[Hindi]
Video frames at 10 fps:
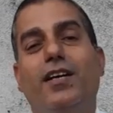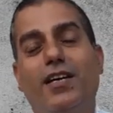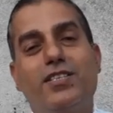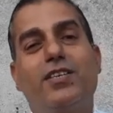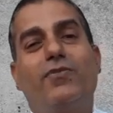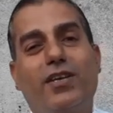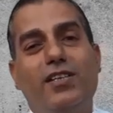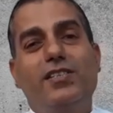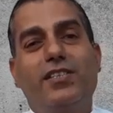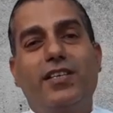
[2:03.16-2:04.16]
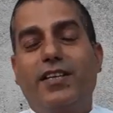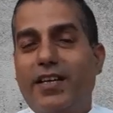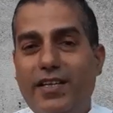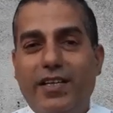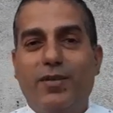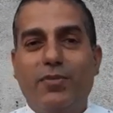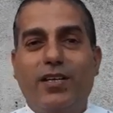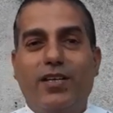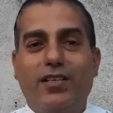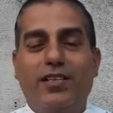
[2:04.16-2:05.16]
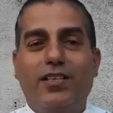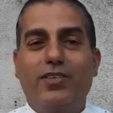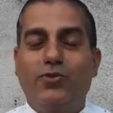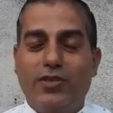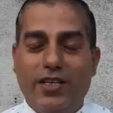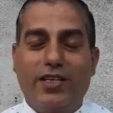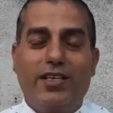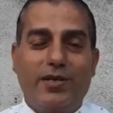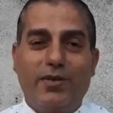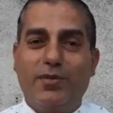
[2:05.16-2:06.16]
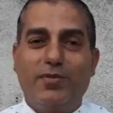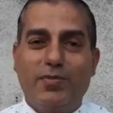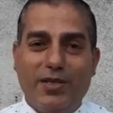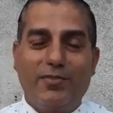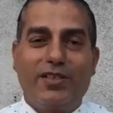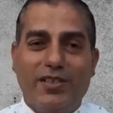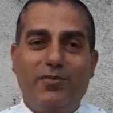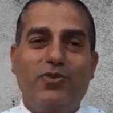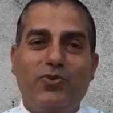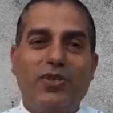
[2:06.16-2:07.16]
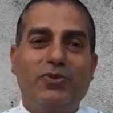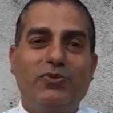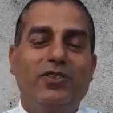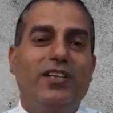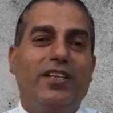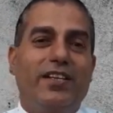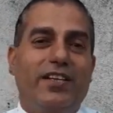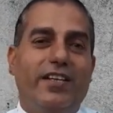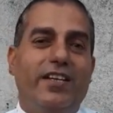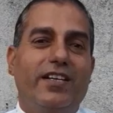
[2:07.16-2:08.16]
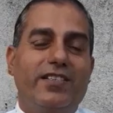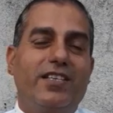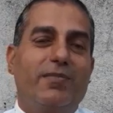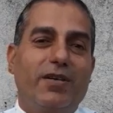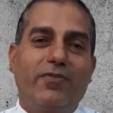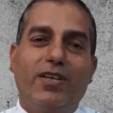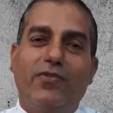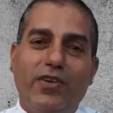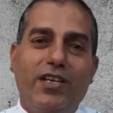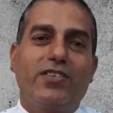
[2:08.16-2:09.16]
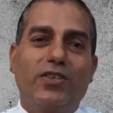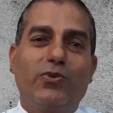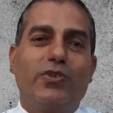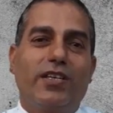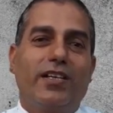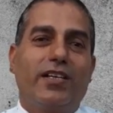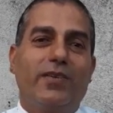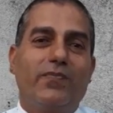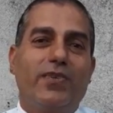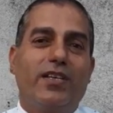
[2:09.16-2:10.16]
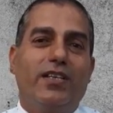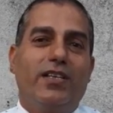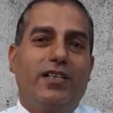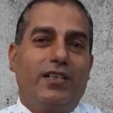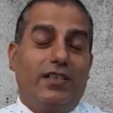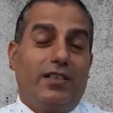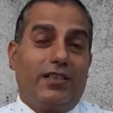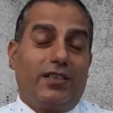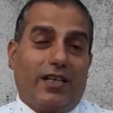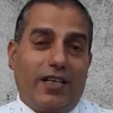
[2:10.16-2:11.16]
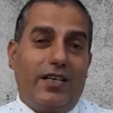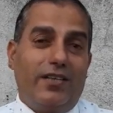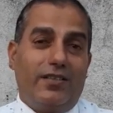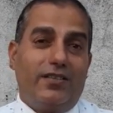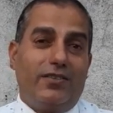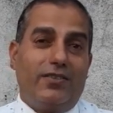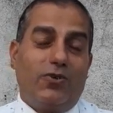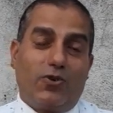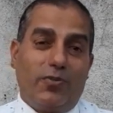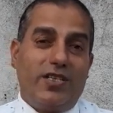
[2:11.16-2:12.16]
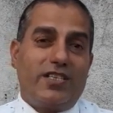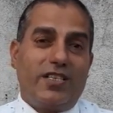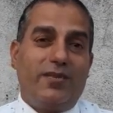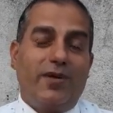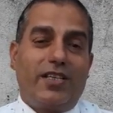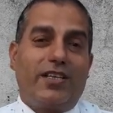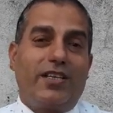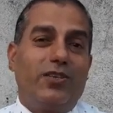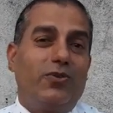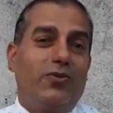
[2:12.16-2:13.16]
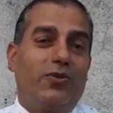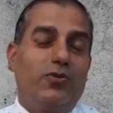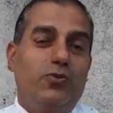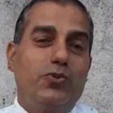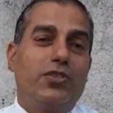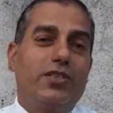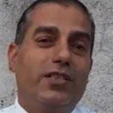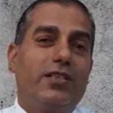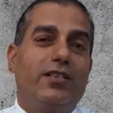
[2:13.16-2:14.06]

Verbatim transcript: अच्छे वकील से टीआईआर भी करा देते हैं जो टीआईआर के बारे में पहले बता भी चुका हूँ टीआईआर से आपका वेरिफिकेशन हो जाएगा थर्ड डॉक्यूमेंट्स की यदि बात करें तो उससे